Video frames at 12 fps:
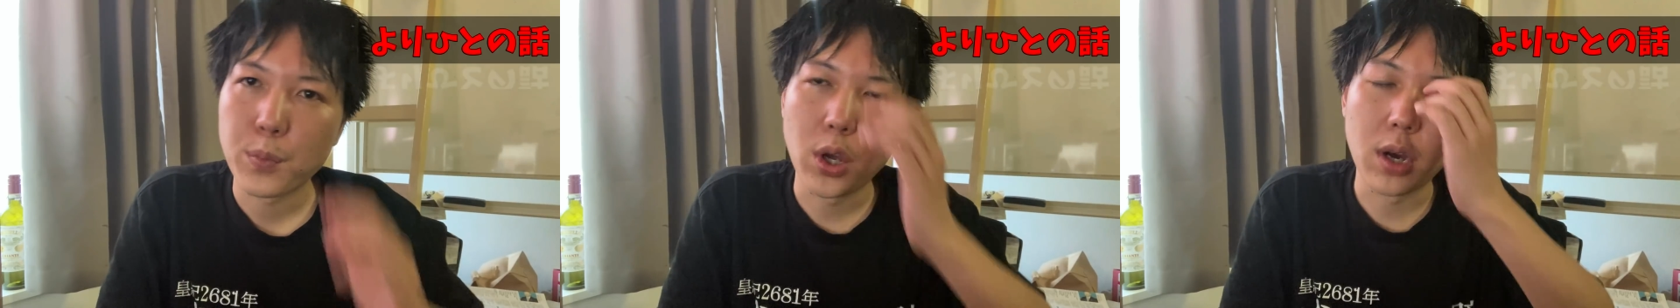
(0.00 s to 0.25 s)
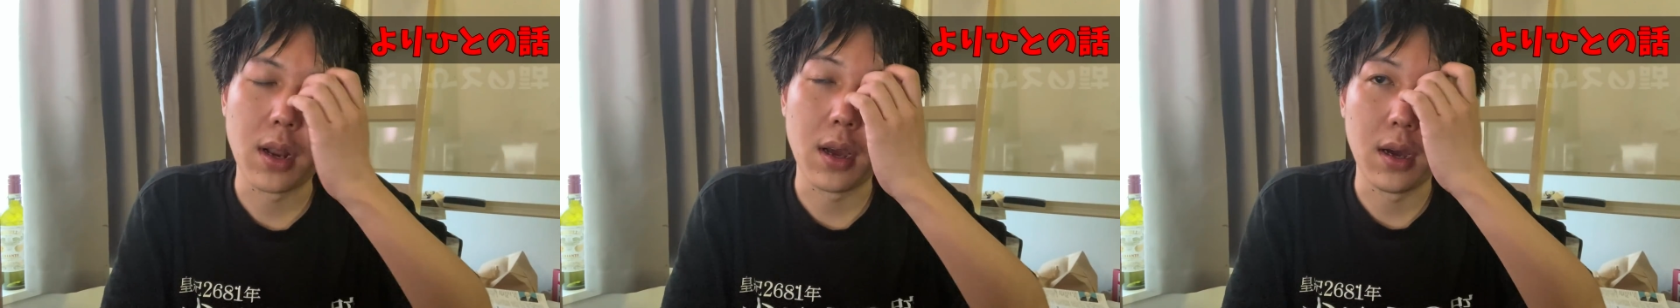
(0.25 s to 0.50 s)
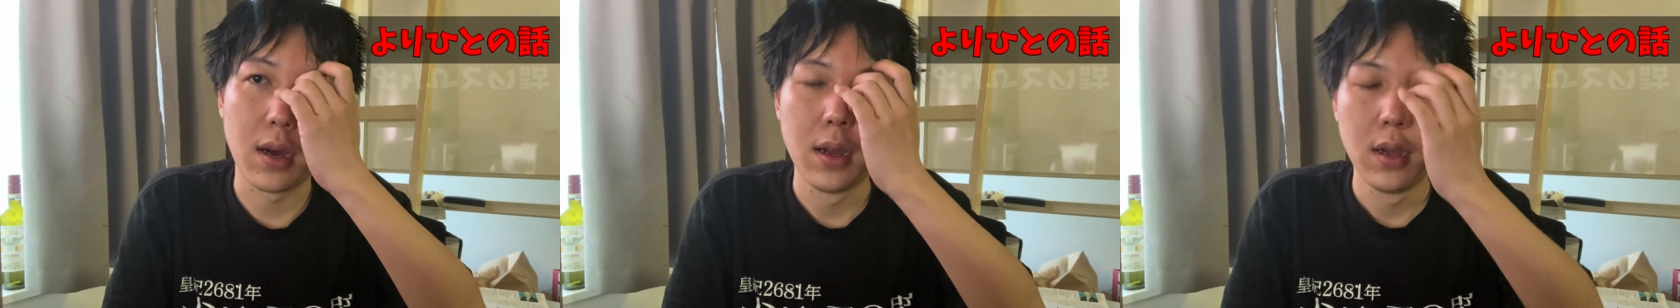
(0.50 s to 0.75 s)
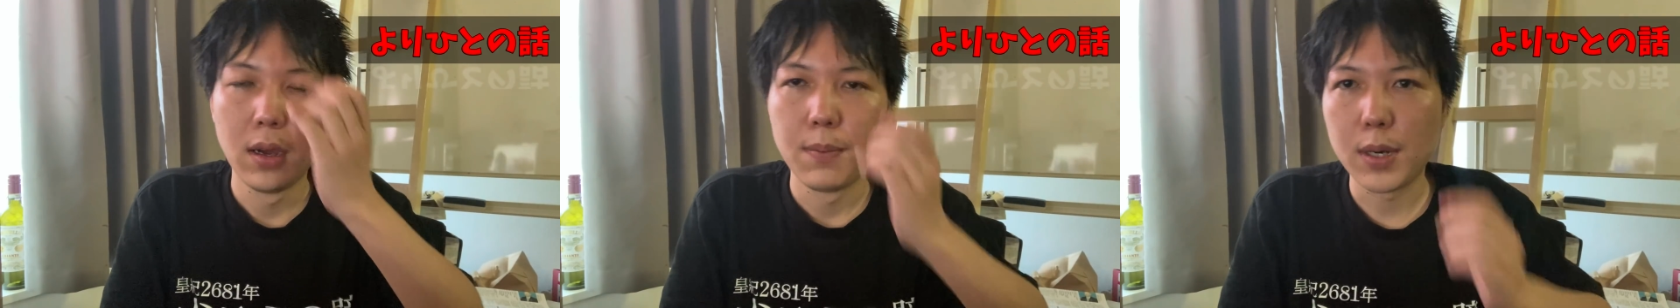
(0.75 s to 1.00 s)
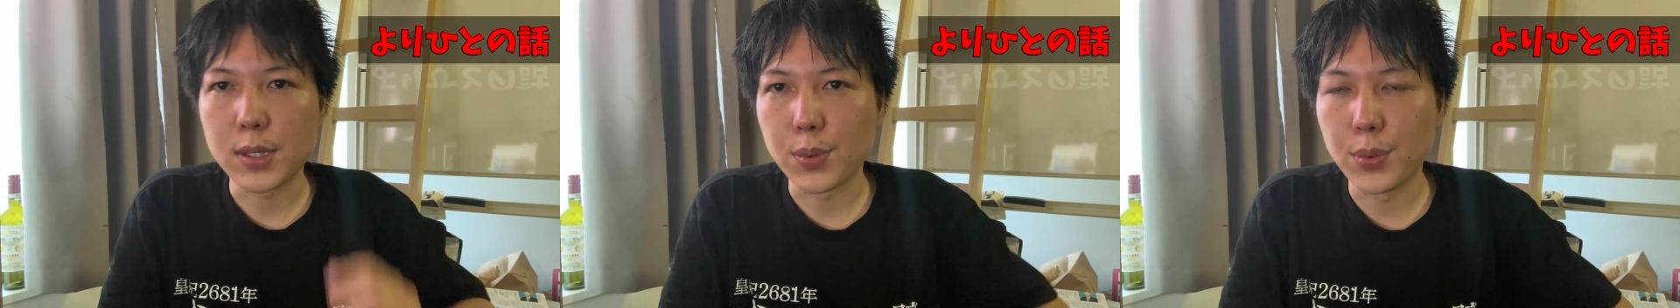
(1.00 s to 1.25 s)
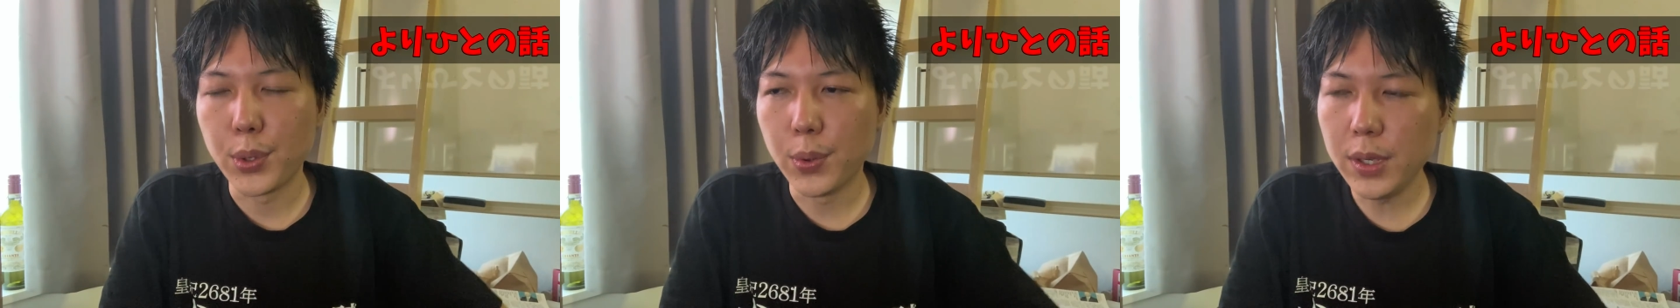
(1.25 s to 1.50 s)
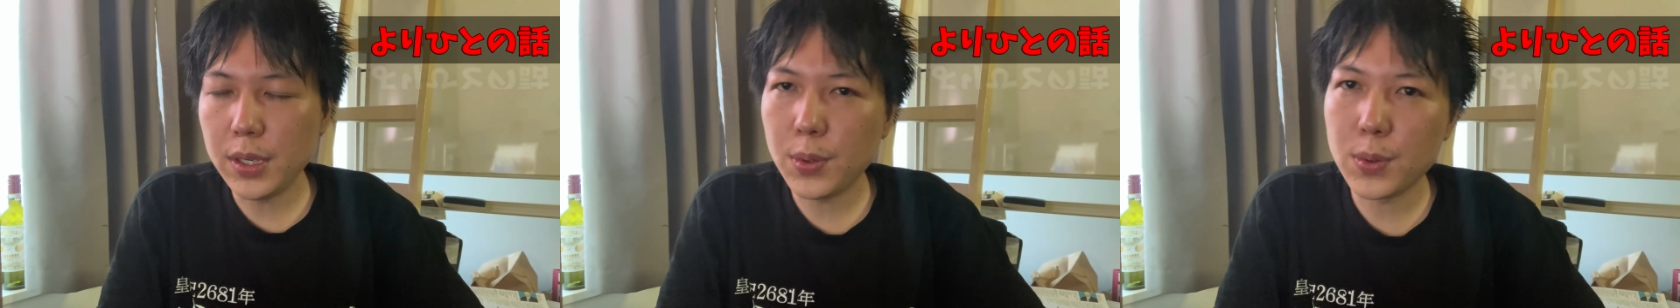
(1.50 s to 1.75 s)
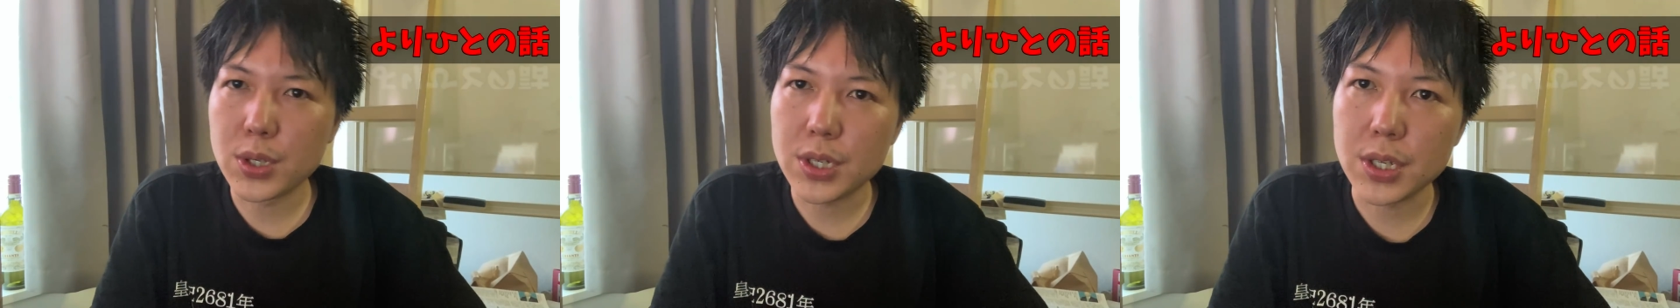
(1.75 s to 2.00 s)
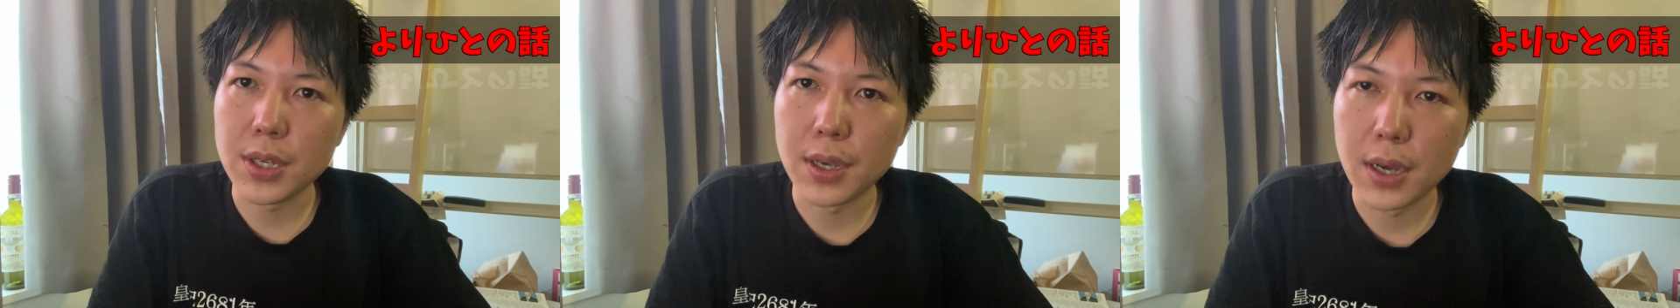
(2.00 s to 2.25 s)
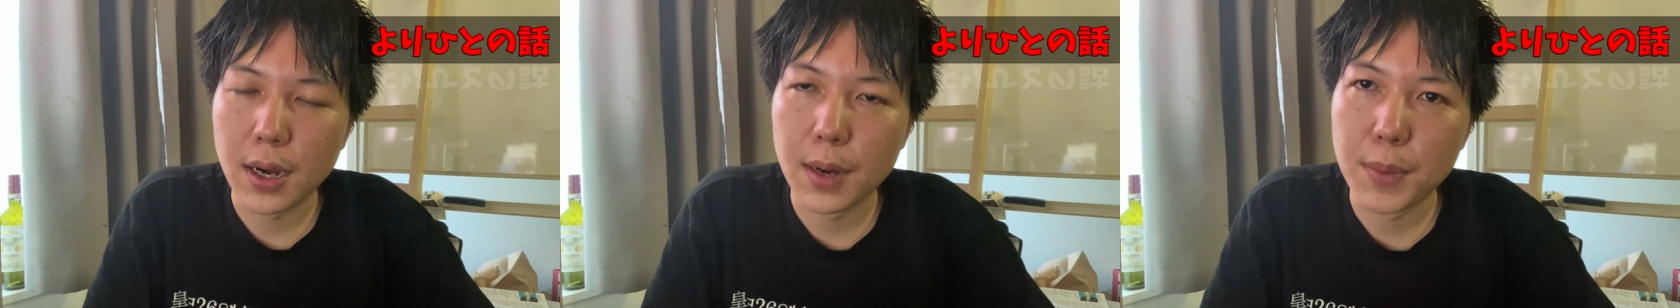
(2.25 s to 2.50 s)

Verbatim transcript: だから、まあそのより人自身が、